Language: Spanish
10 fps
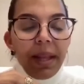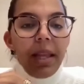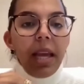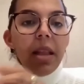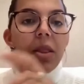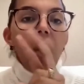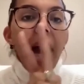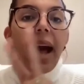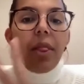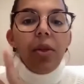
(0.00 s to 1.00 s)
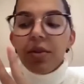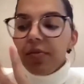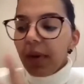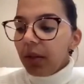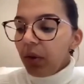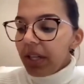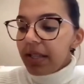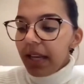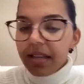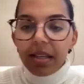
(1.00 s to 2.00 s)
dependiendo a dos
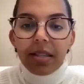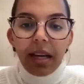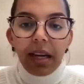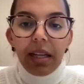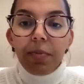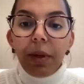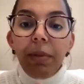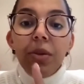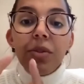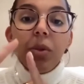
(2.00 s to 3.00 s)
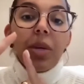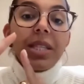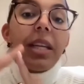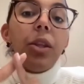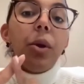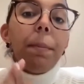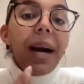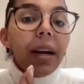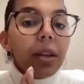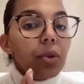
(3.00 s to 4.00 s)
factores esenciales. Primero, si tú has tenido
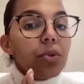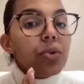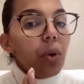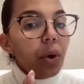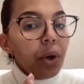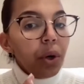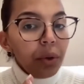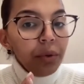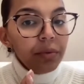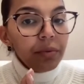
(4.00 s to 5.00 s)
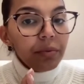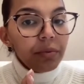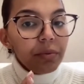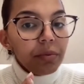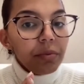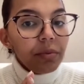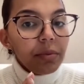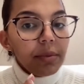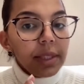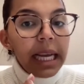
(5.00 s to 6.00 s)
partos o no.
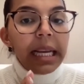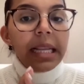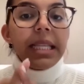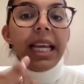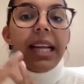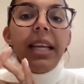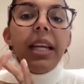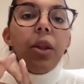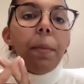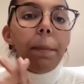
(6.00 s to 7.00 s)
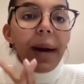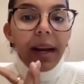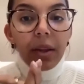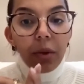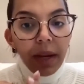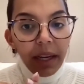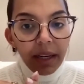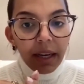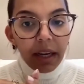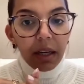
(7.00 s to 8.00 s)
Si ha tenido parto
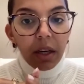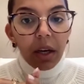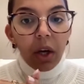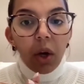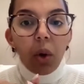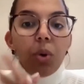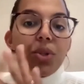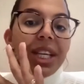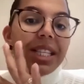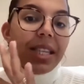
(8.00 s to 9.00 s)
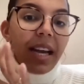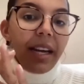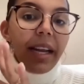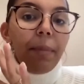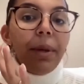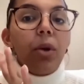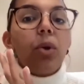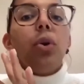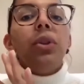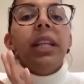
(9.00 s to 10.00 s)
vaginal o cesárea,
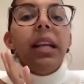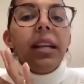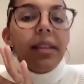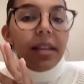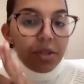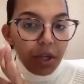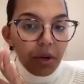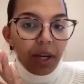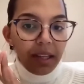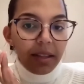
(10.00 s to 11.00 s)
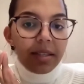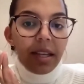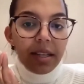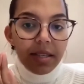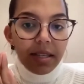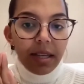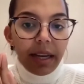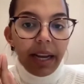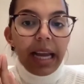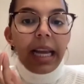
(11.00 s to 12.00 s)
pero con dilatación antes de la
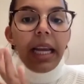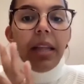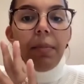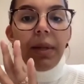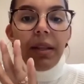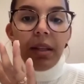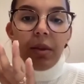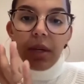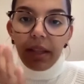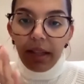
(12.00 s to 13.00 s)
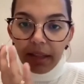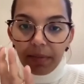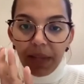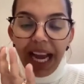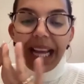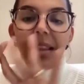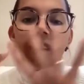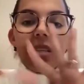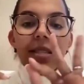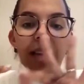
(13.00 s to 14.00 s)
cesárea y dependiendo la edad. Hay
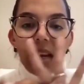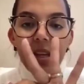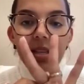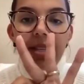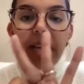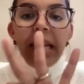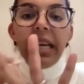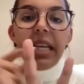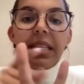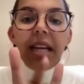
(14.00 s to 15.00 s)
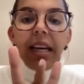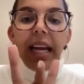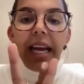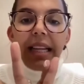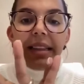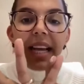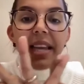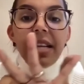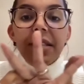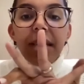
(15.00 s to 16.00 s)
tres tallas. Está la
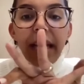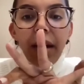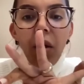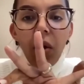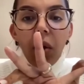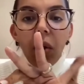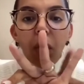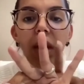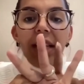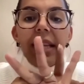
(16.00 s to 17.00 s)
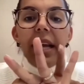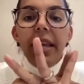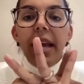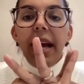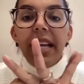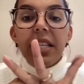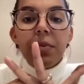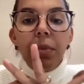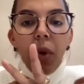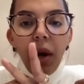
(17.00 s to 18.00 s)
talla cero o la talla
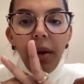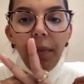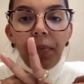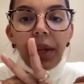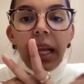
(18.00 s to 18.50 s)
small,